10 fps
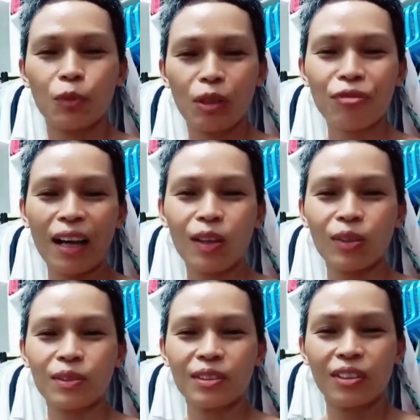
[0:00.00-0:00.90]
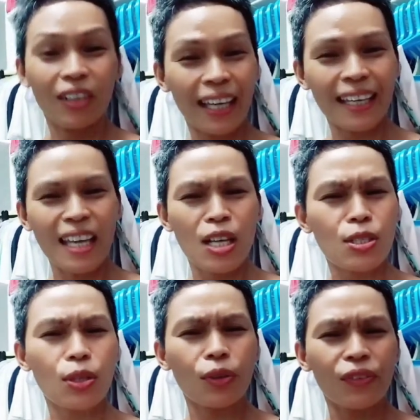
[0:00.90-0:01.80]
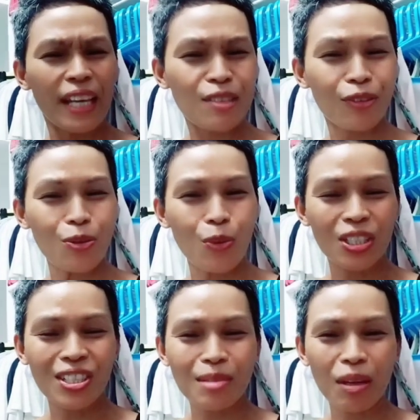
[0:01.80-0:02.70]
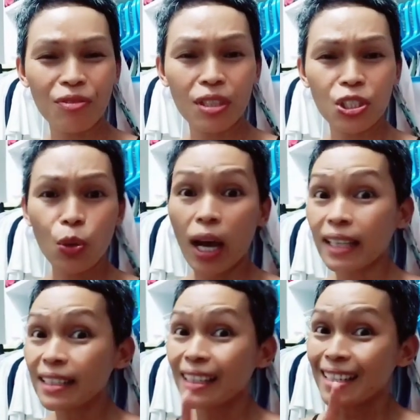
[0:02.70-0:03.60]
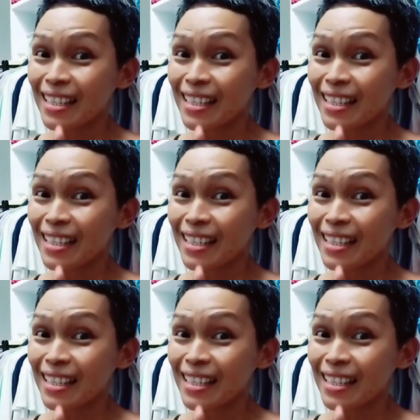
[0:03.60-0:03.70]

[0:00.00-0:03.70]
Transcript: will follow. Okay? So thanks for watching my video and